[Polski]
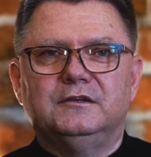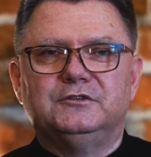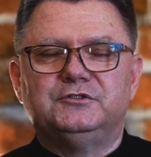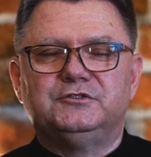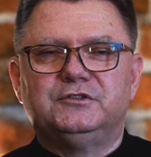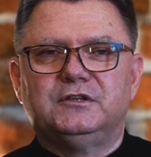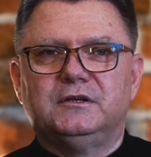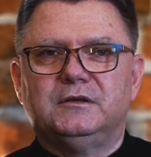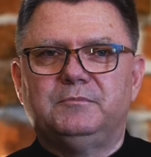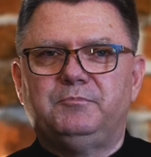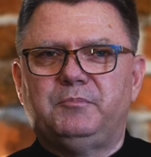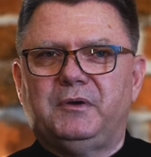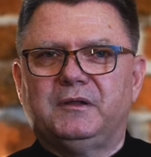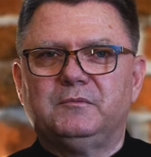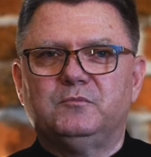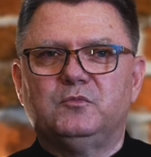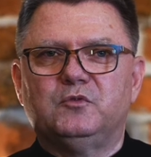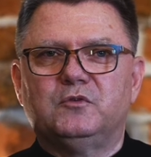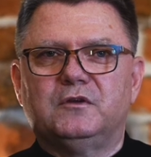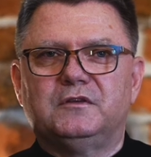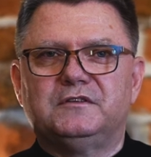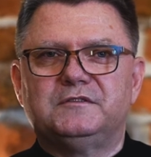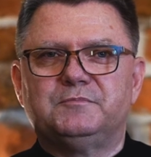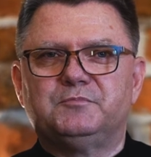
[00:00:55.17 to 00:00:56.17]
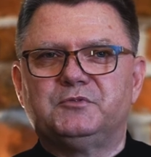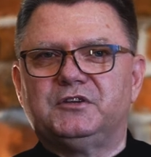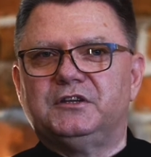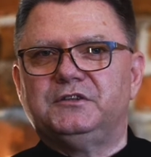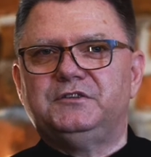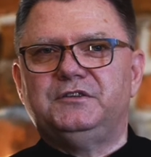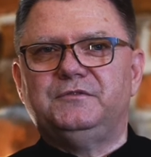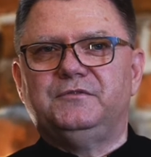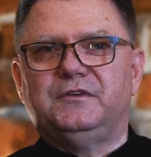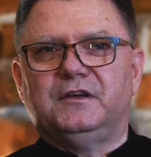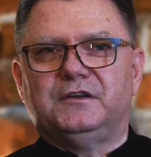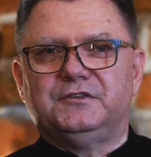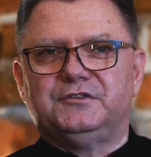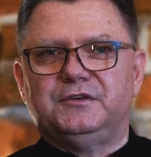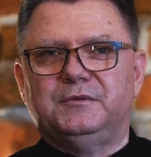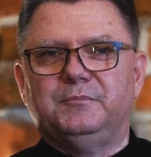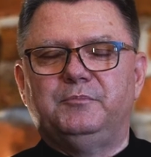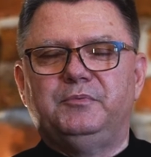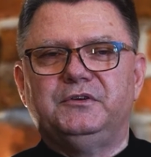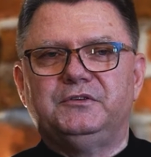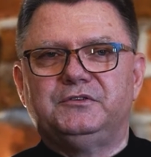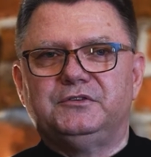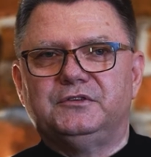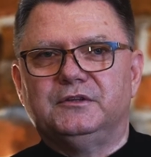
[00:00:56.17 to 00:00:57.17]
że Pan Bóg sprzeciwia
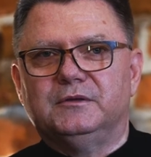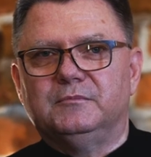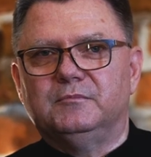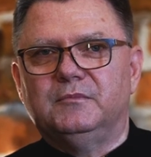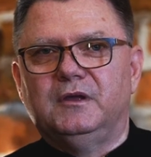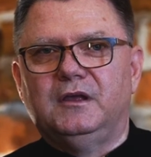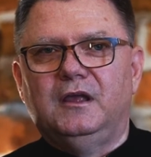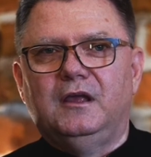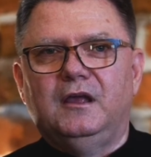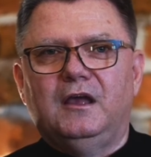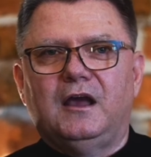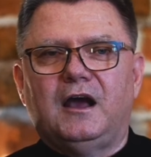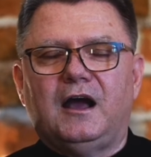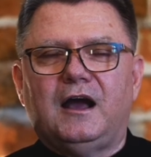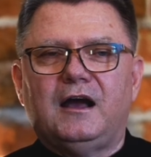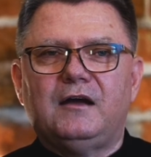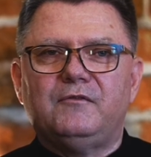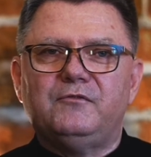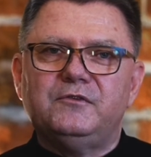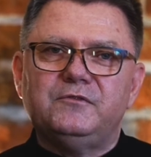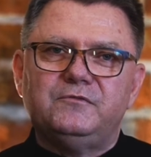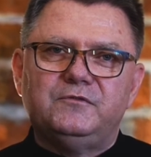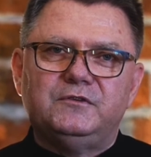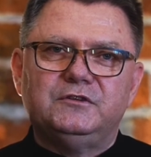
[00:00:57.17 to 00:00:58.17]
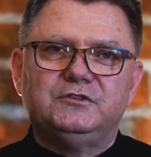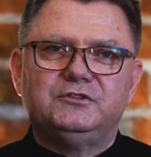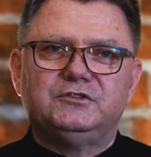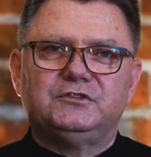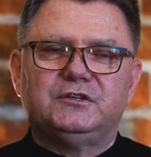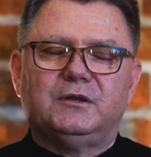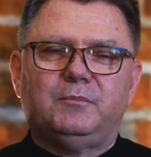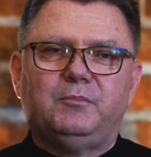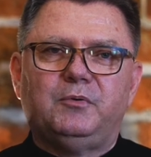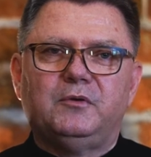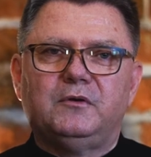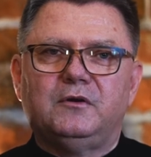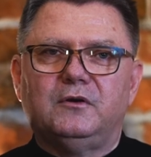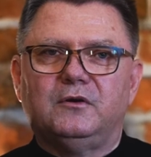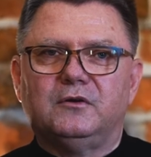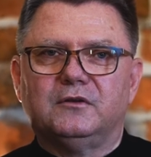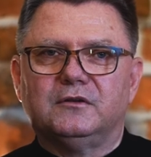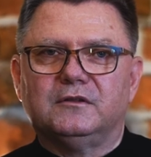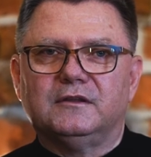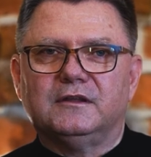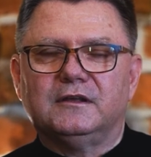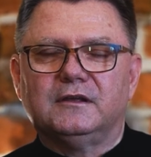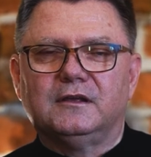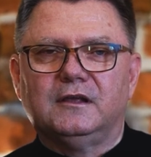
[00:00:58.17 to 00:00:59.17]
się pysznym, a wywyższa
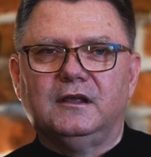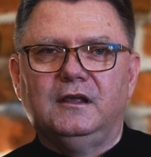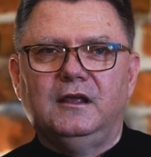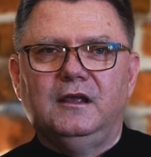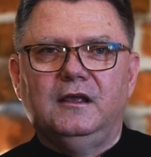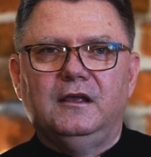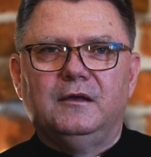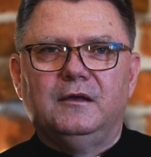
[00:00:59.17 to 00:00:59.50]
pokornych.